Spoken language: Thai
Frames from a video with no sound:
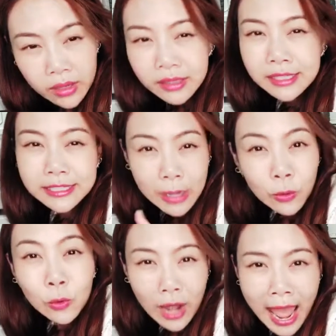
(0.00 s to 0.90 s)
ดเซล
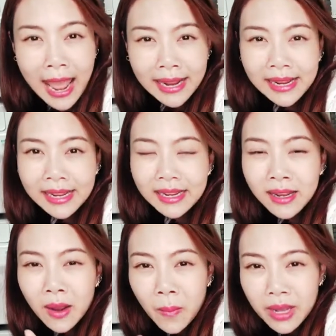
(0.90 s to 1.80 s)
ลูไลท์
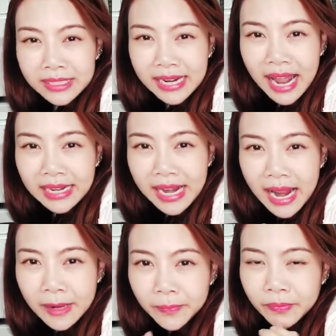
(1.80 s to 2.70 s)
เพราะฉะนั้นเนี่
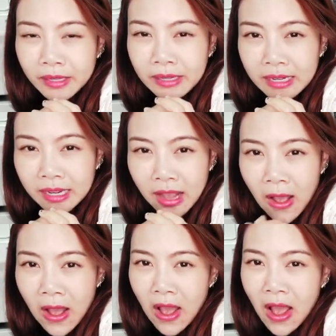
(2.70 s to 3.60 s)
ย
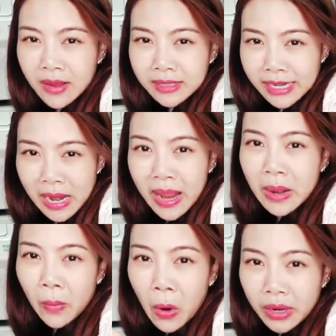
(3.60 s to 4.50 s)
ก็จะได้
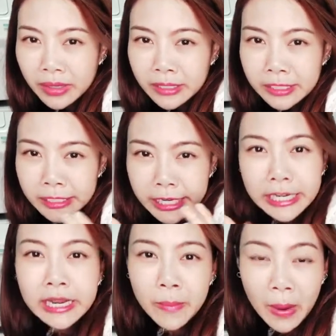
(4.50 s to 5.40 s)
เห็นผลที่
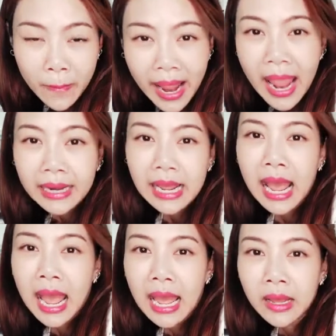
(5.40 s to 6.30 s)
ดีมาก ๆ นะ
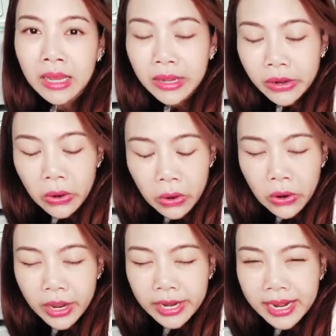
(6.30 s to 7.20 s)
คะโด
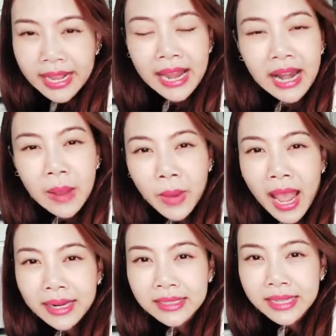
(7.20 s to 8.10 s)
ยในการทำค
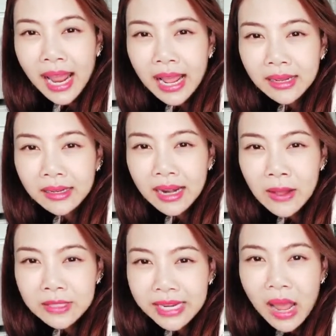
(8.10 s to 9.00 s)
รั้งหนึงเนี่ย
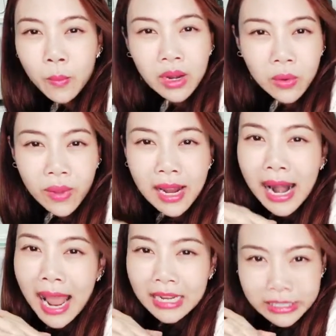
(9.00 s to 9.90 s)
เราจะทำบริเวณ
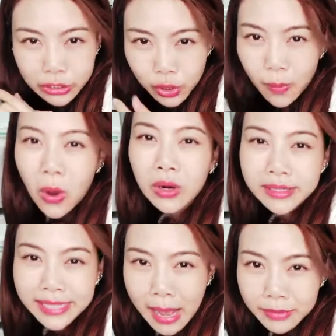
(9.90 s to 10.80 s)
ละครึ่งชั่วโมงห
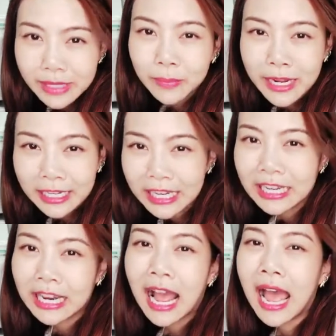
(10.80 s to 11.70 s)
รือ 30 นา
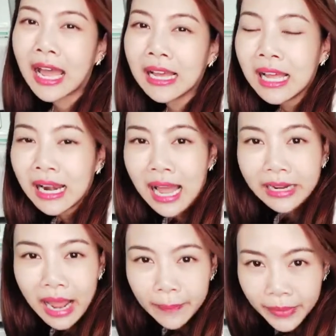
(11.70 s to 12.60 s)
ทีค่ะหลัง
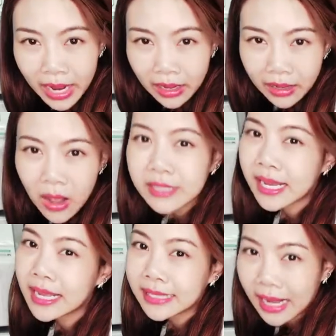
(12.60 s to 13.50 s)
ทำเนี่ยก็
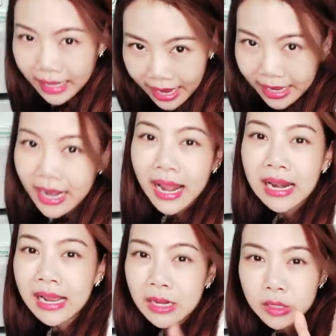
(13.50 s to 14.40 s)
จะสังเกตเห็นได้
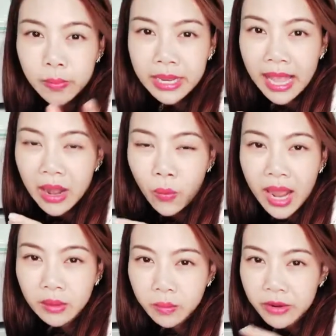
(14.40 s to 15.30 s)
เลยเราจะมีการ
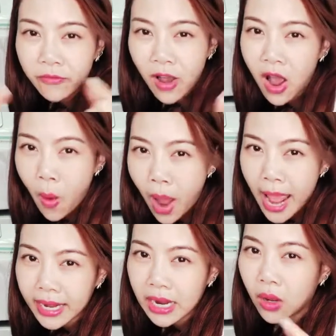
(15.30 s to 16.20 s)
วัด before
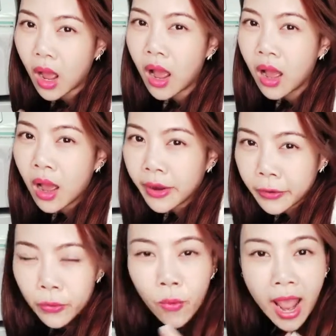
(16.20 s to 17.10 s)
ไว้ แล้วก็
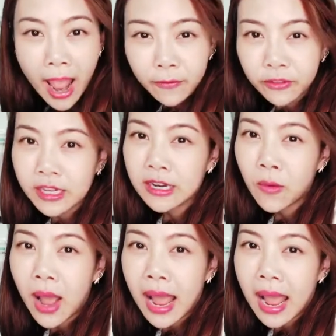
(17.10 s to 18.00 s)
ดูว่า after
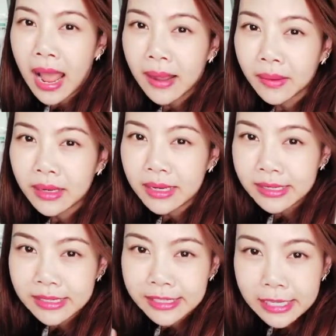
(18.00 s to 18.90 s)
ว่าอ
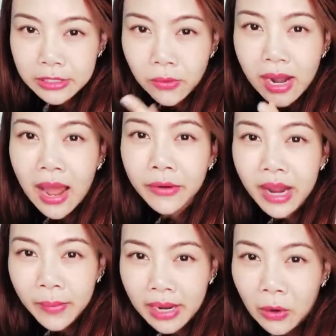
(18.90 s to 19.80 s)
อสัดส่วนเรา
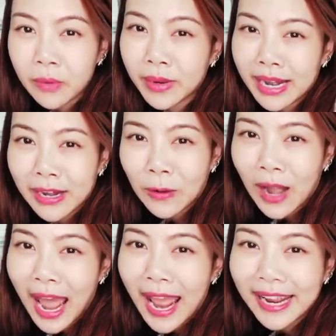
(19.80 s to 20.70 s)
เนี่ยมันลดไปได้เท่า
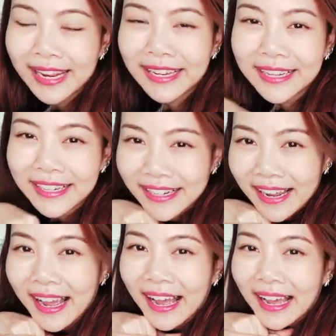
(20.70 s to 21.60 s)
ไหร่
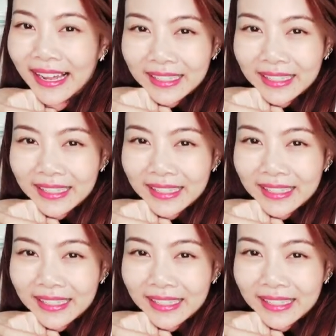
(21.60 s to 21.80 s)
นะคะ